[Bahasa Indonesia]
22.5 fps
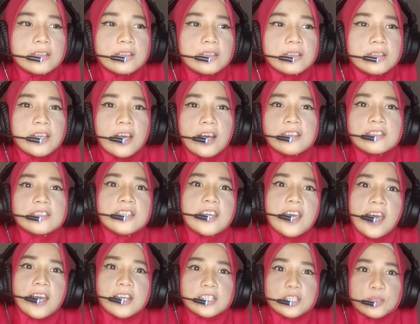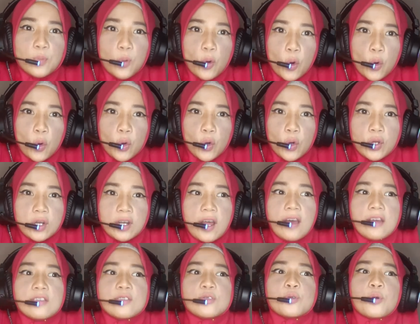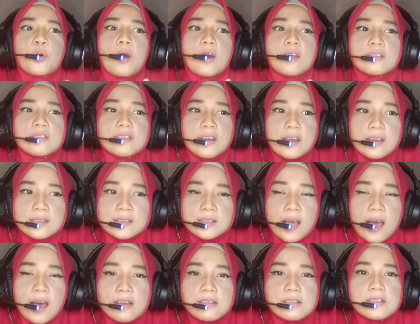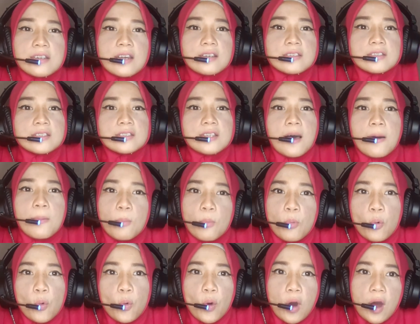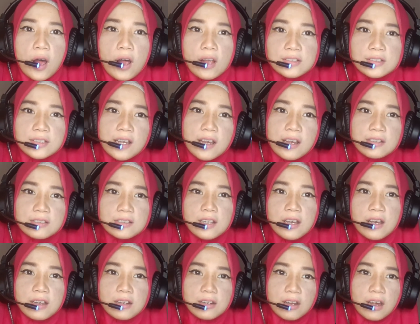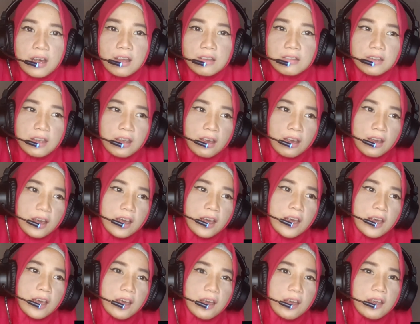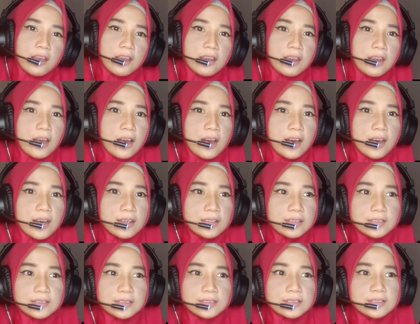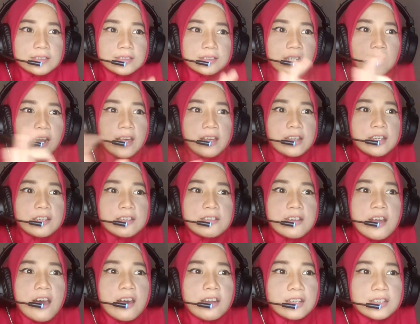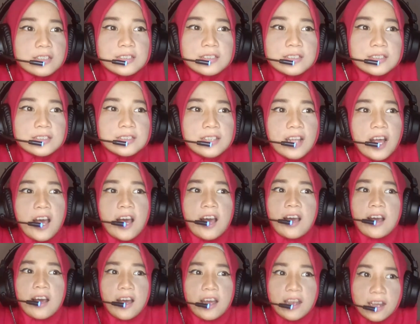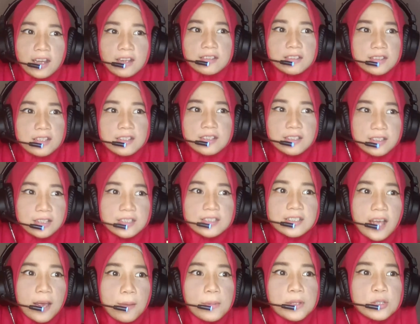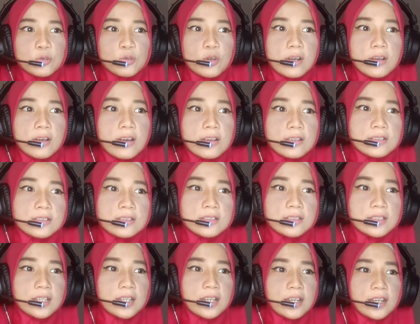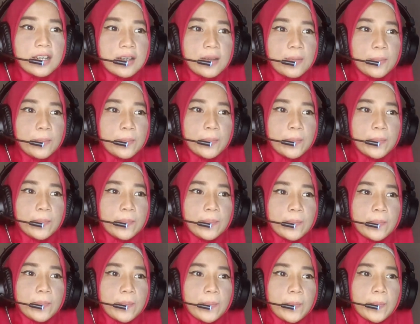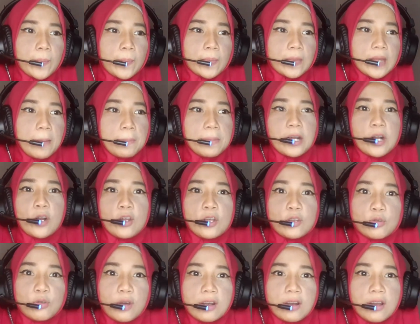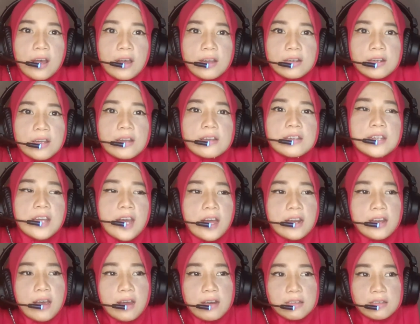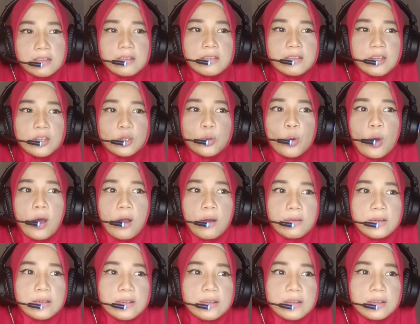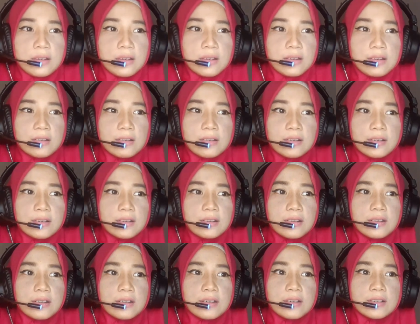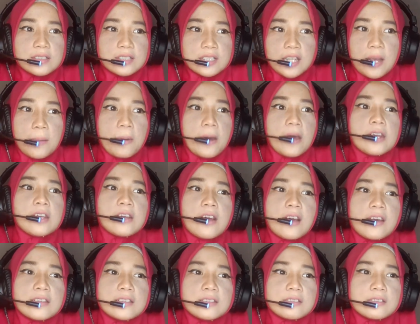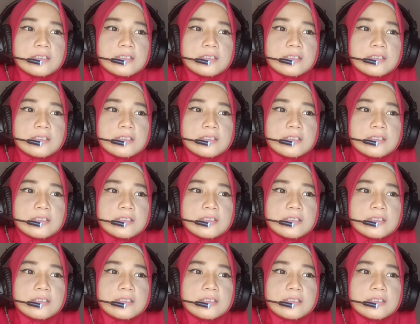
yang J Expo. Nah itu kan guys ada semua jajanan ya, yang legendaris. Nah kayaknya ini sama juga guys tapi kalau itu kan ada di hari-hari tertentu kalau ini setiap hari guys